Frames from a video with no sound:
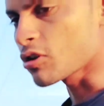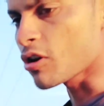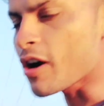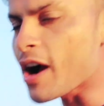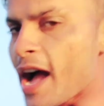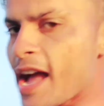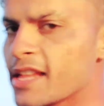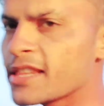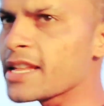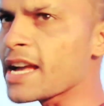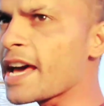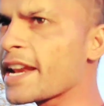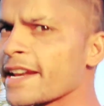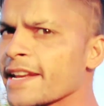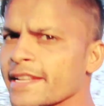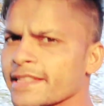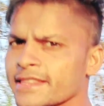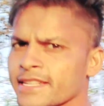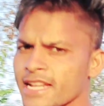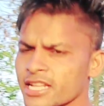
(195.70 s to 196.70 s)
तो गाइस यार
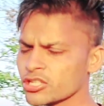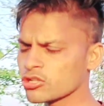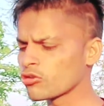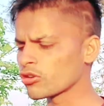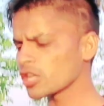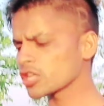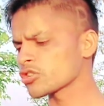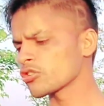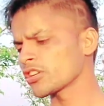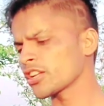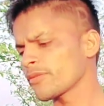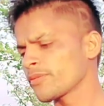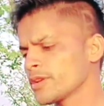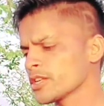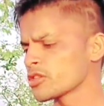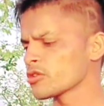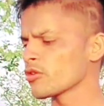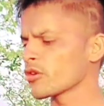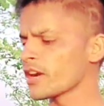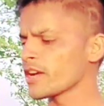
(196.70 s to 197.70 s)
इतने छोटे छोटे
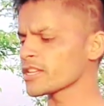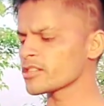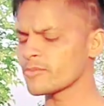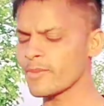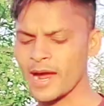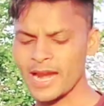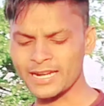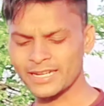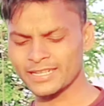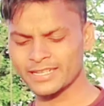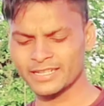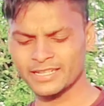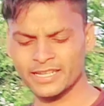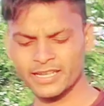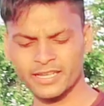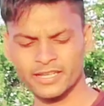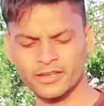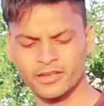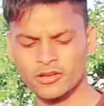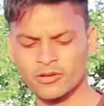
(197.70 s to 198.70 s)
पीस हो गए इस बाल्टी
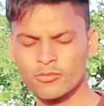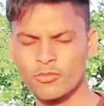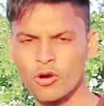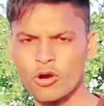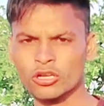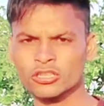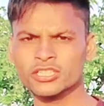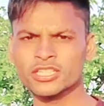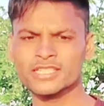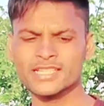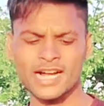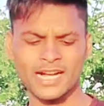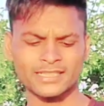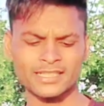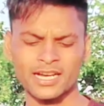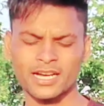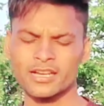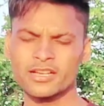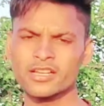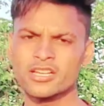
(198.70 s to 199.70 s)
के बहुत ही
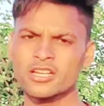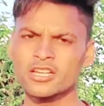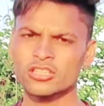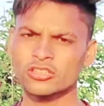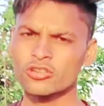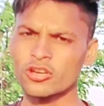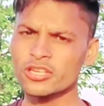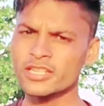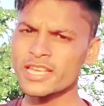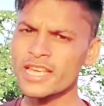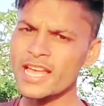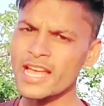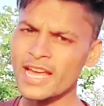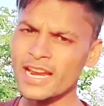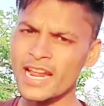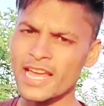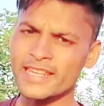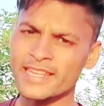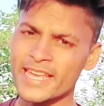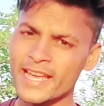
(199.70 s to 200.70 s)
ज़्यादा तो ये
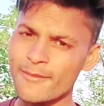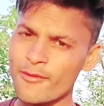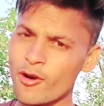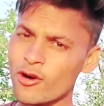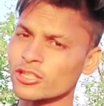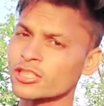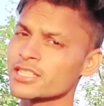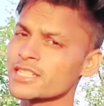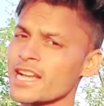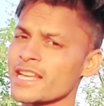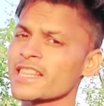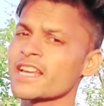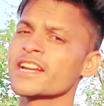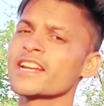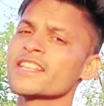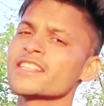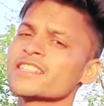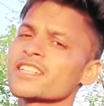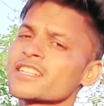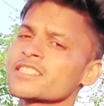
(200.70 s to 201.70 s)
है ना ये बहुत ही ज़्यादा
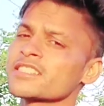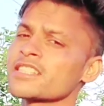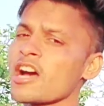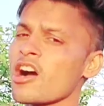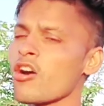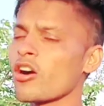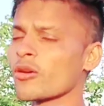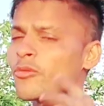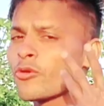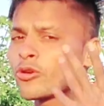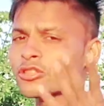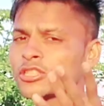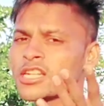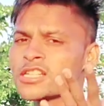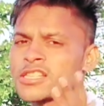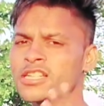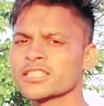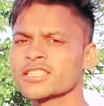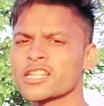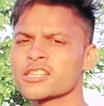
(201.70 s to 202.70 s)
डेंजरस था और वो
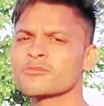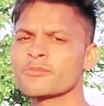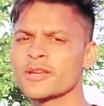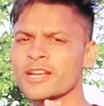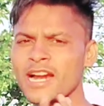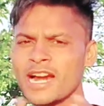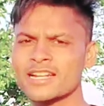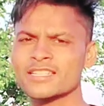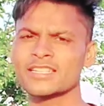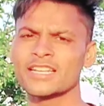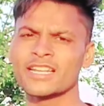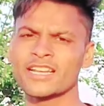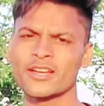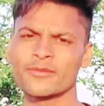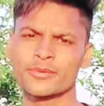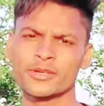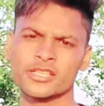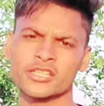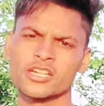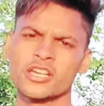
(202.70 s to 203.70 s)
दस के दस बेकार चले
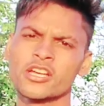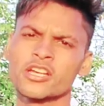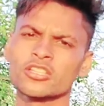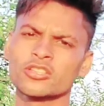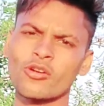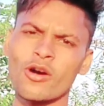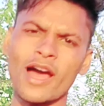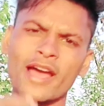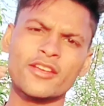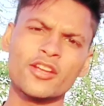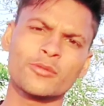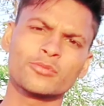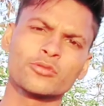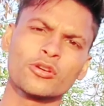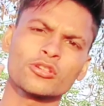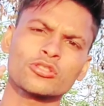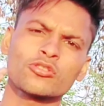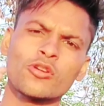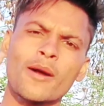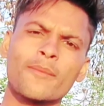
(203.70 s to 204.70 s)
गए पीस तो आई होप
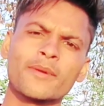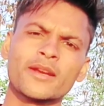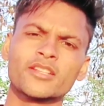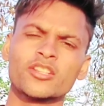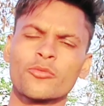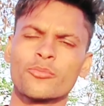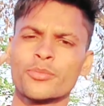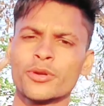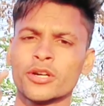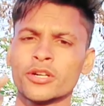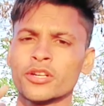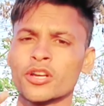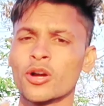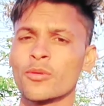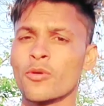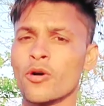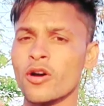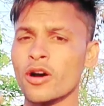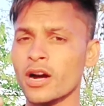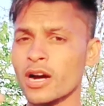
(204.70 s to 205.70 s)
दोस्तों आपके लिए जो वीडियो
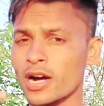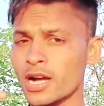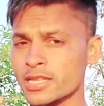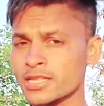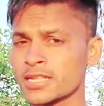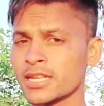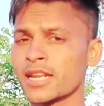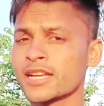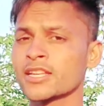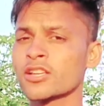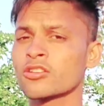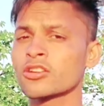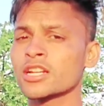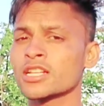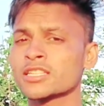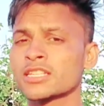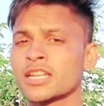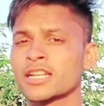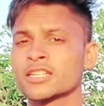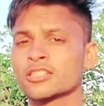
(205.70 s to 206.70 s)
है वो अच्छी लगी होगी
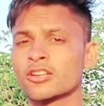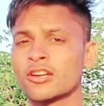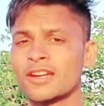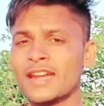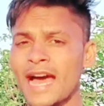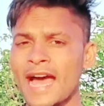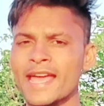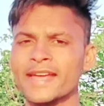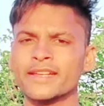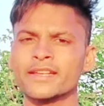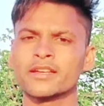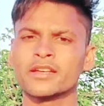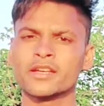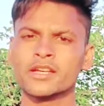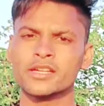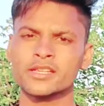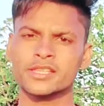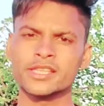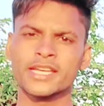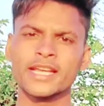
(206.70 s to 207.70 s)
अच्छी लगी तो लाइक
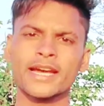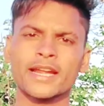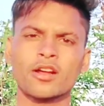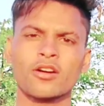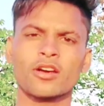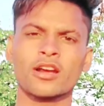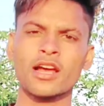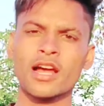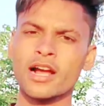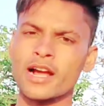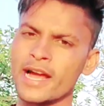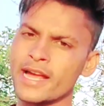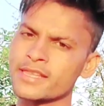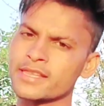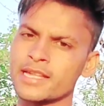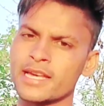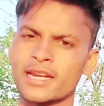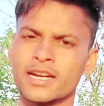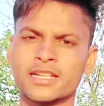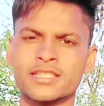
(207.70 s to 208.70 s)
शेयर और हाँ
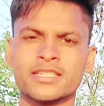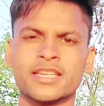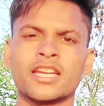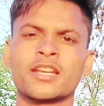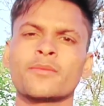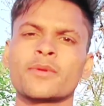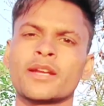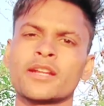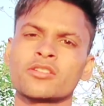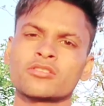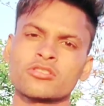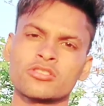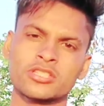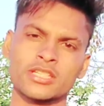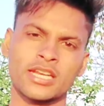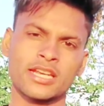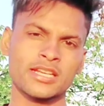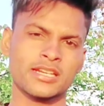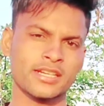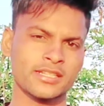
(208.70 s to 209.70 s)
गाइस यार अगर चैनल पर नहीं हो तो
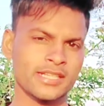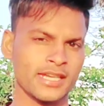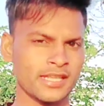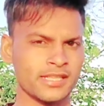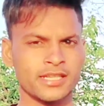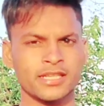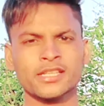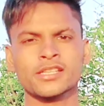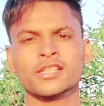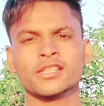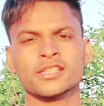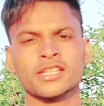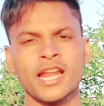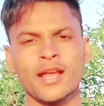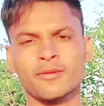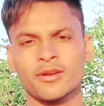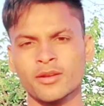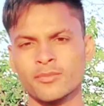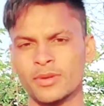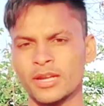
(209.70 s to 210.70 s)
चैनल के लिए ज़्यादा से ज़्यादा
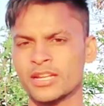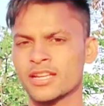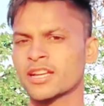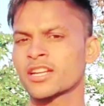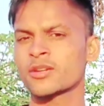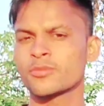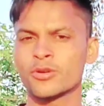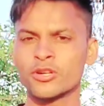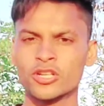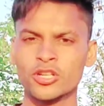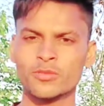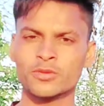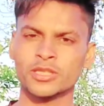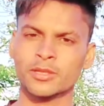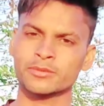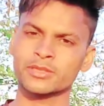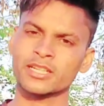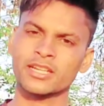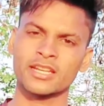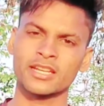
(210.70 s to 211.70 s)
सब्सक्राइब करें मिलेंगे अगली वीडियो में
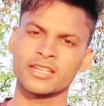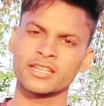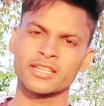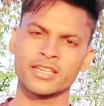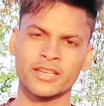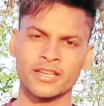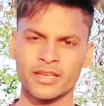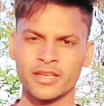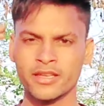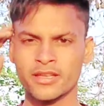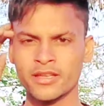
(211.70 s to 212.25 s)
तब तक के लिए